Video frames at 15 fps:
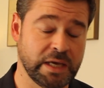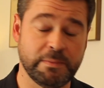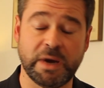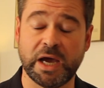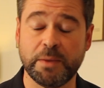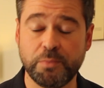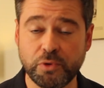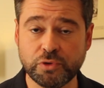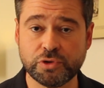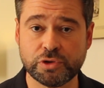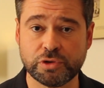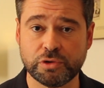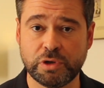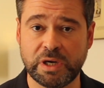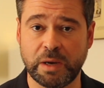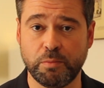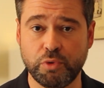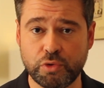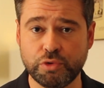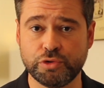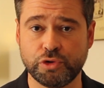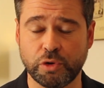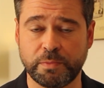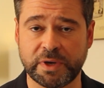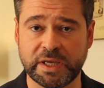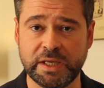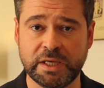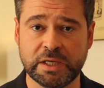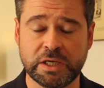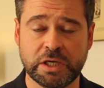Et ma réponse l'a beaucoup
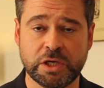surpris.